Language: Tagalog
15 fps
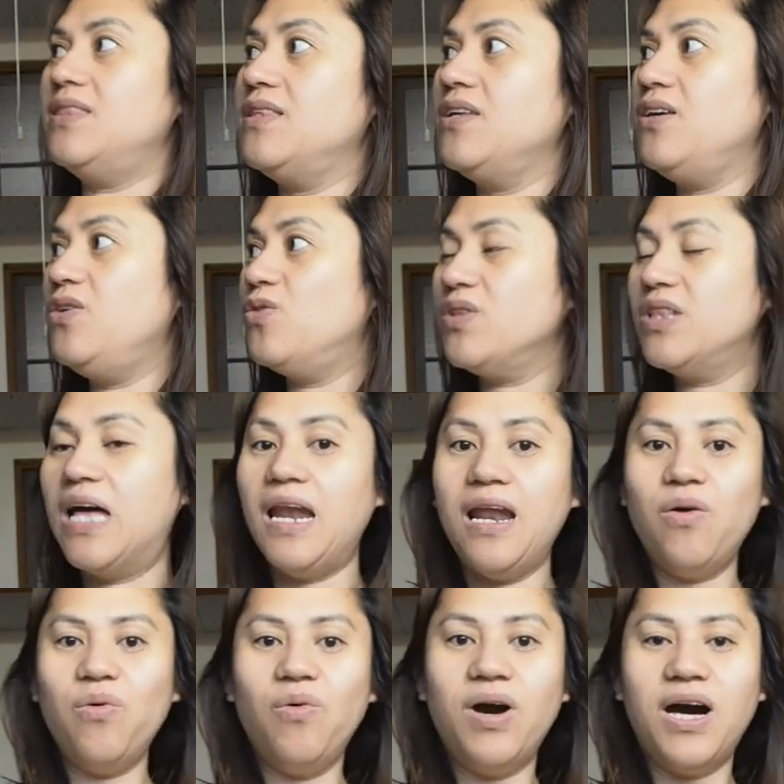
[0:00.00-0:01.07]
yung
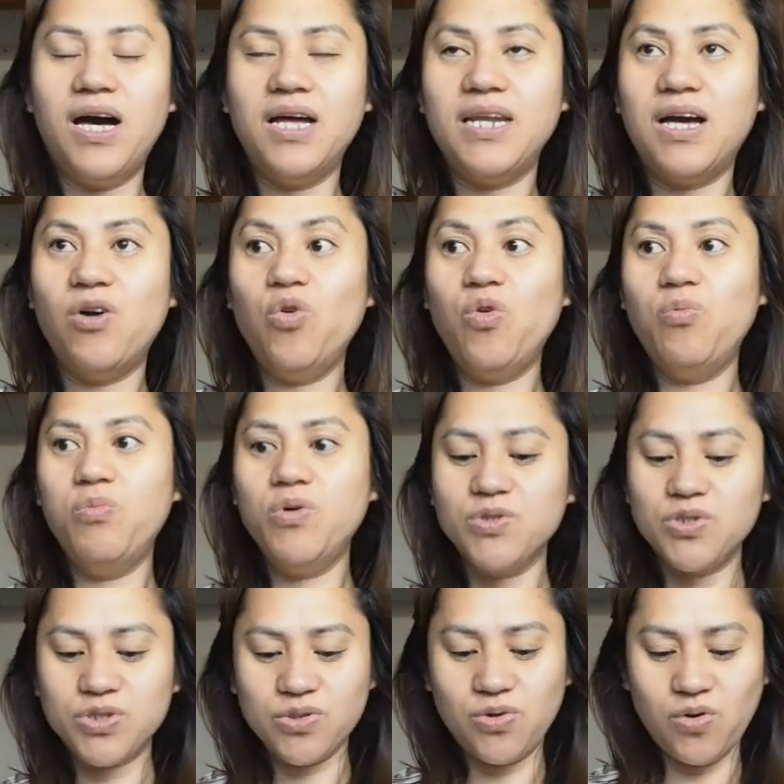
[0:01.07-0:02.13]
dalawa,
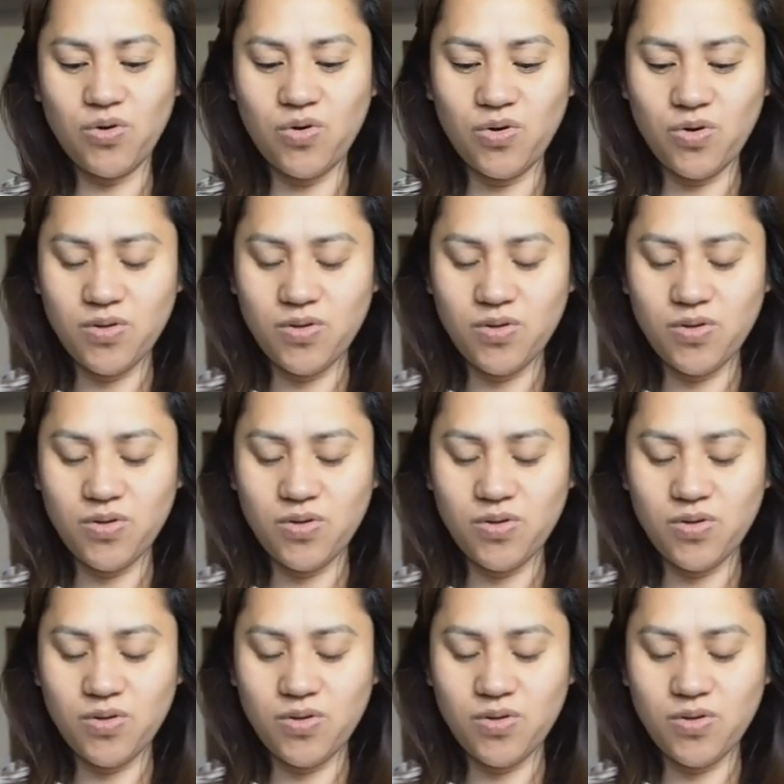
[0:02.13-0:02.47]
naubos ko.